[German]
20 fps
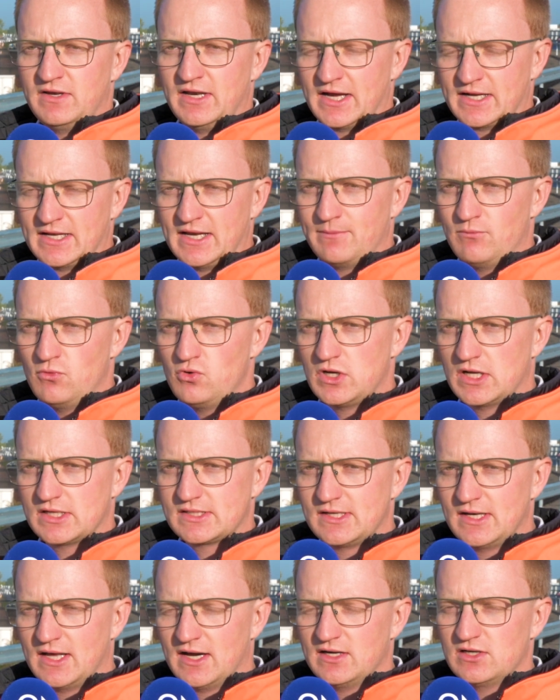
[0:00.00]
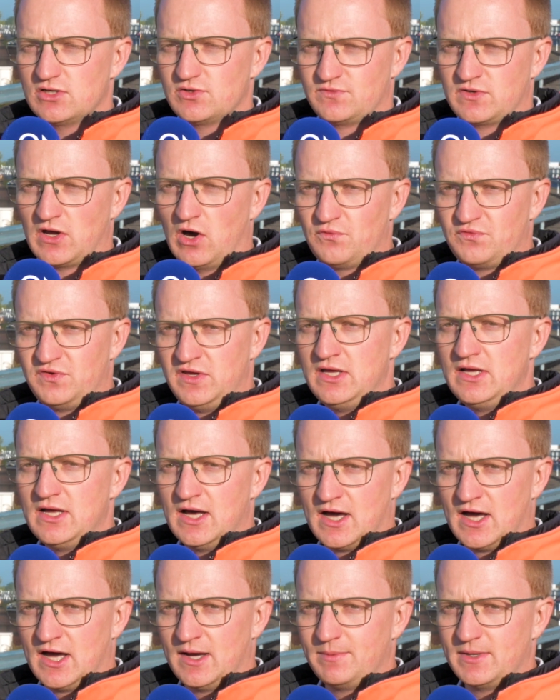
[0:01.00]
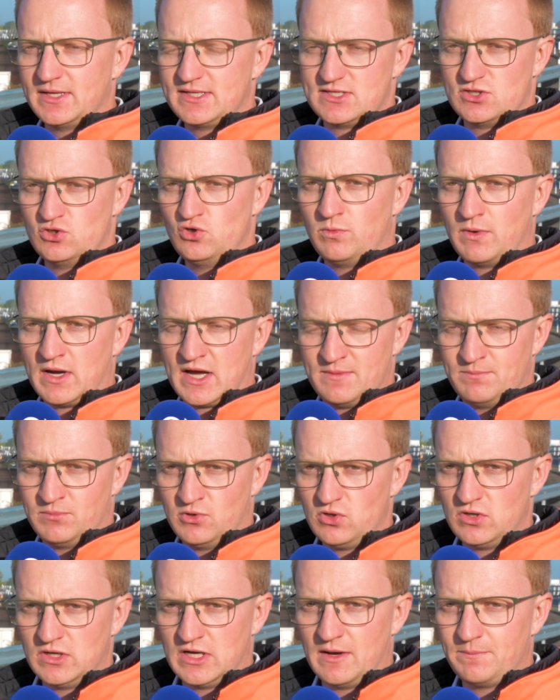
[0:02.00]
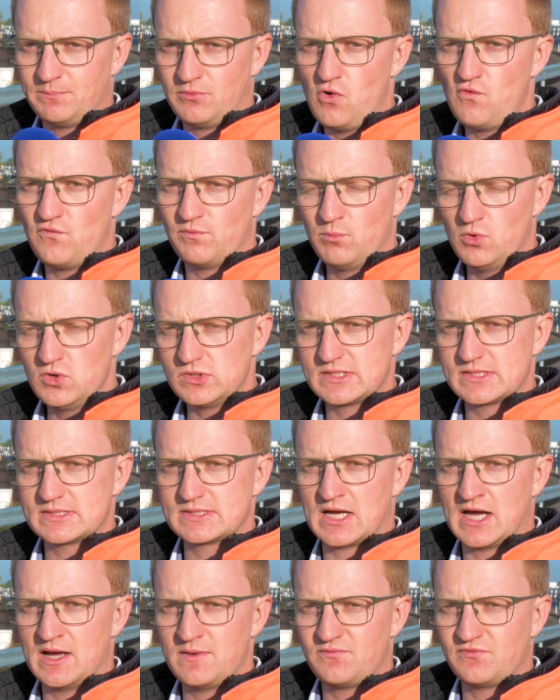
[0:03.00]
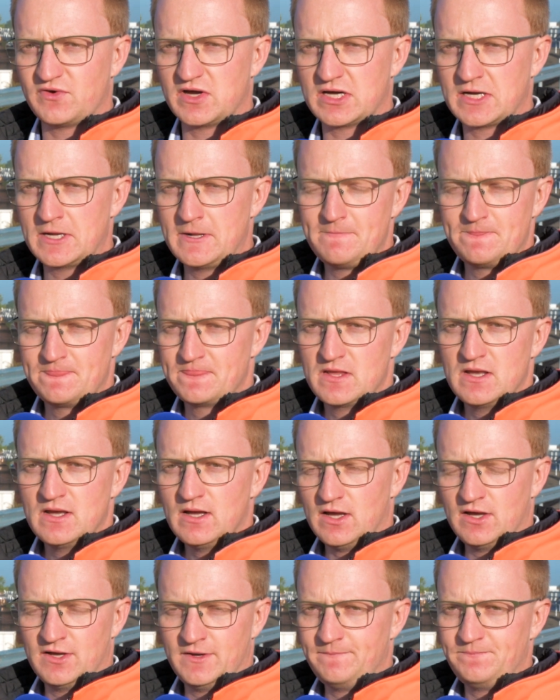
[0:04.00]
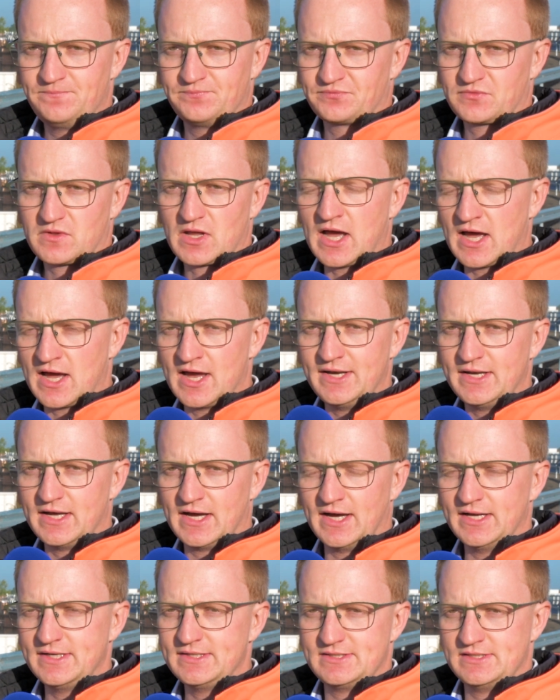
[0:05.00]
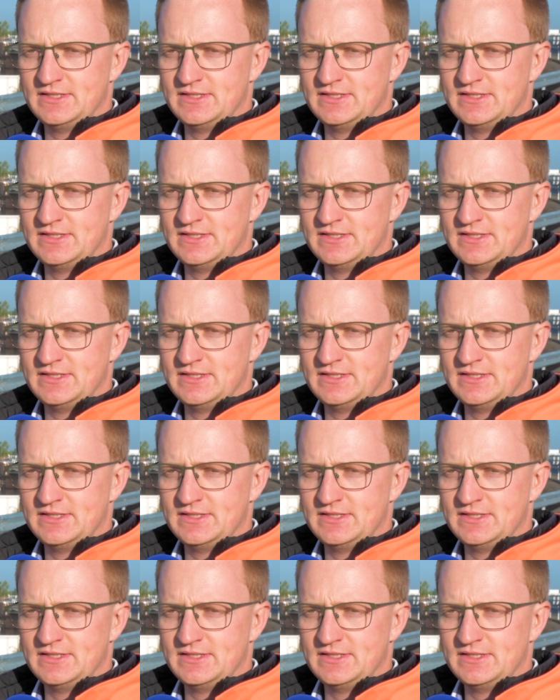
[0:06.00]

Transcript: wir na klar monatelange darauf hingearbeitet. Nur bei einem Brückenabbruch muss es einfach ähm, eine Hand